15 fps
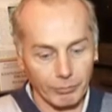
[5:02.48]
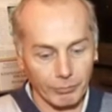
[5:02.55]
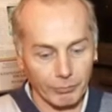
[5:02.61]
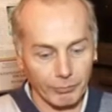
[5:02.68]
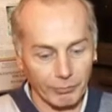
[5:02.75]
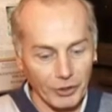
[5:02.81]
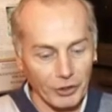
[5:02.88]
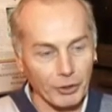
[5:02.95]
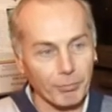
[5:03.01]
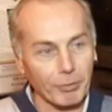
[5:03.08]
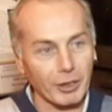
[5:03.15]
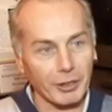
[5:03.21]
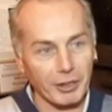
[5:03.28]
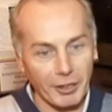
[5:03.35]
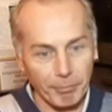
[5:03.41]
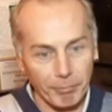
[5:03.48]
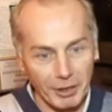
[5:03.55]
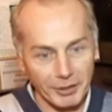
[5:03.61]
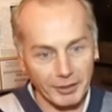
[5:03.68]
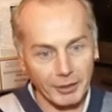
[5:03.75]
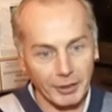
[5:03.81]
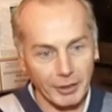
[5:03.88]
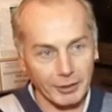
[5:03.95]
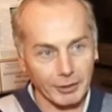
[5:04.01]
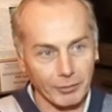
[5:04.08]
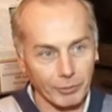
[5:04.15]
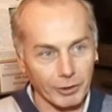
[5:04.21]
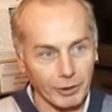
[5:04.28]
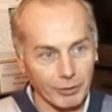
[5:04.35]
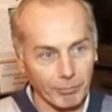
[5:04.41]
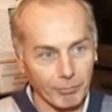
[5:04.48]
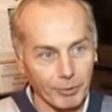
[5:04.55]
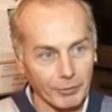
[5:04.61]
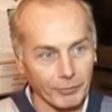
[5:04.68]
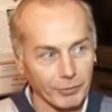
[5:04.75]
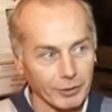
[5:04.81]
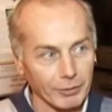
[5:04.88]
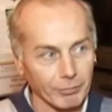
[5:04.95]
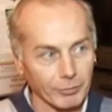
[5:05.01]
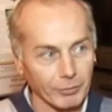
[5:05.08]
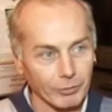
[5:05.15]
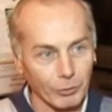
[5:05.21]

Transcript: важно было не перестараться вот с этим пафосом,